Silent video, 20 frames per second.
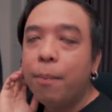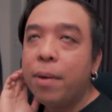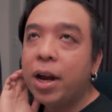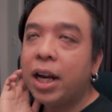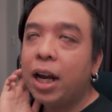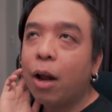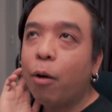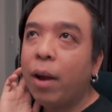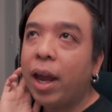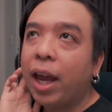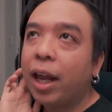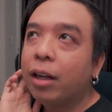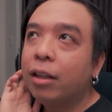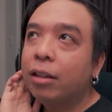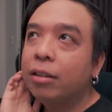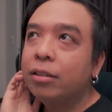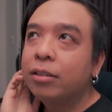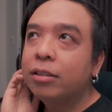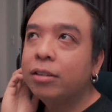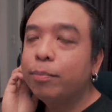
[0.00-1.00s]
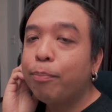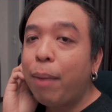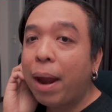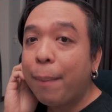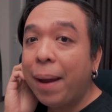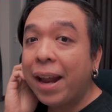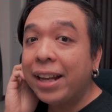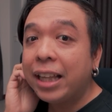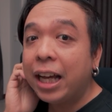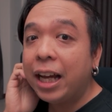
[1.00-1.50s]
เหมือนเราเห็นแบ็ค
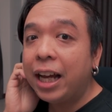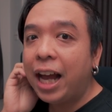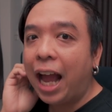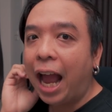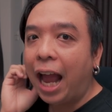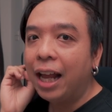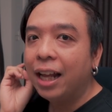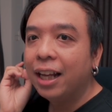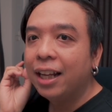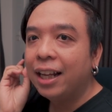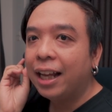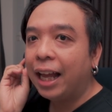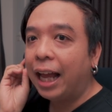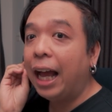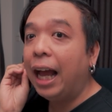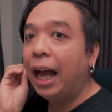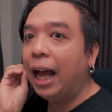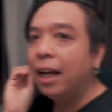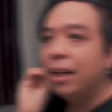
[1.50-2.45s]
แพนเทอร์อะเออ